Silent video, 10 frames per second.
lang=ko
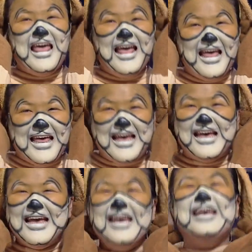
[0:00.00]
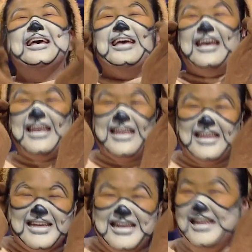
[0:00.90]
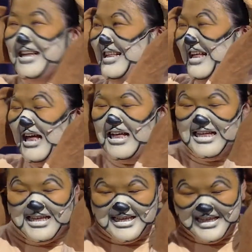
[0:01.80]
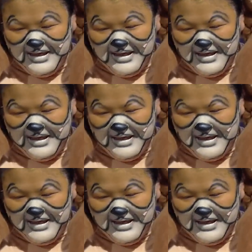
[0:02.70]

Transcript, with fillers: 너, 너 이거, 이거 하지 마. 예쁜 척 이거 하지 마.